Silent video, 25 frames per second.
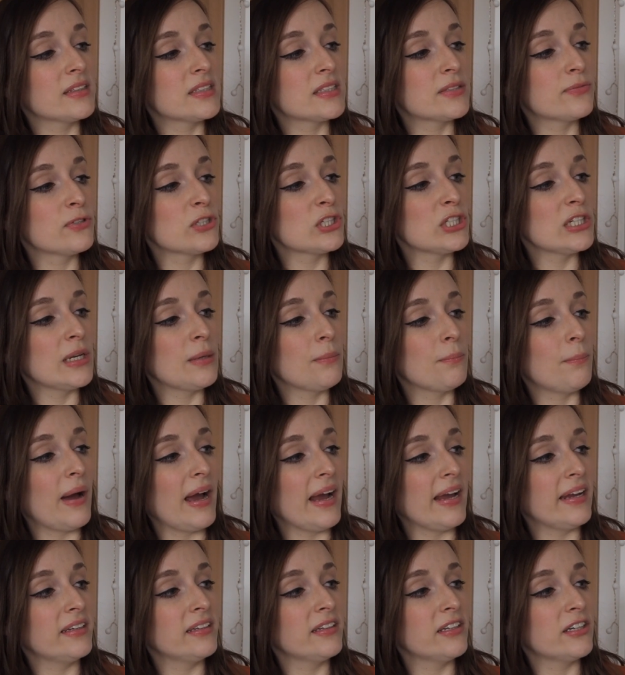zwischen den
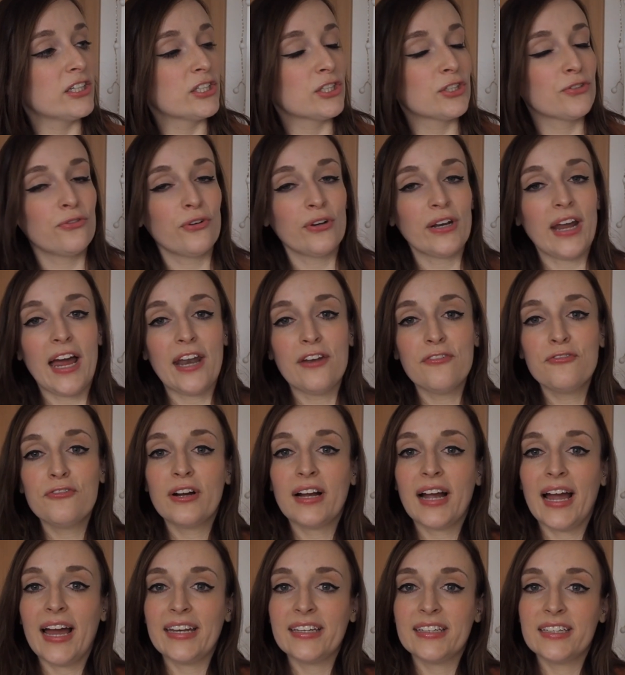beiden herrscht von
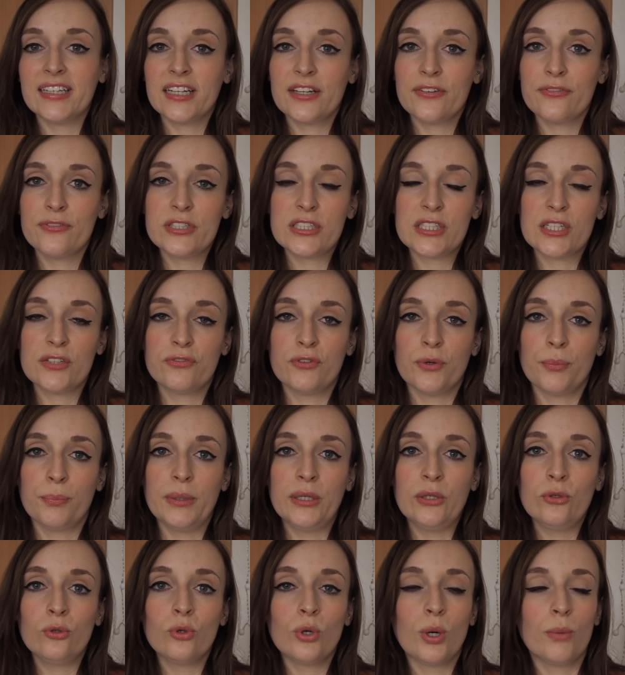Anfang an eine gewisse
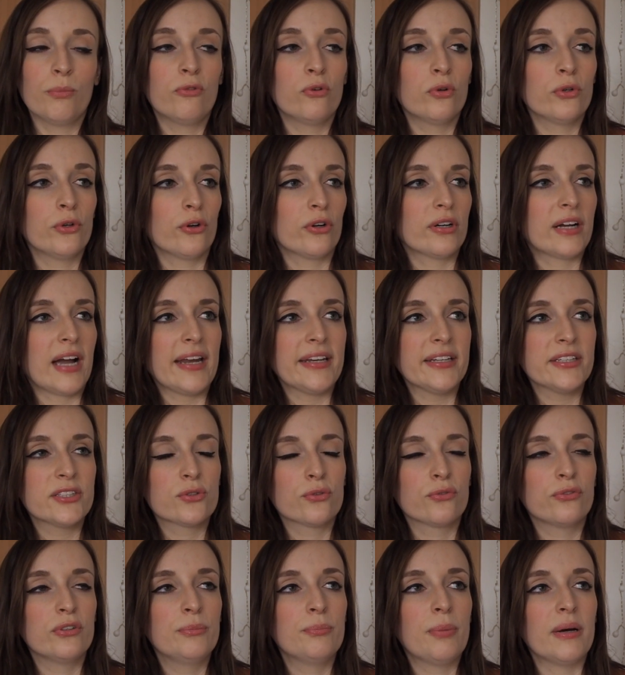Verbindung, obwohl noch gar nicht
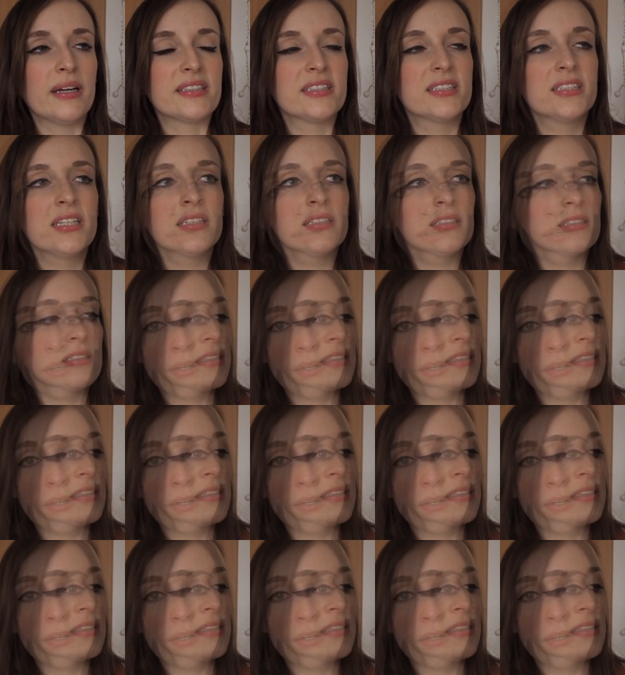so viel passiert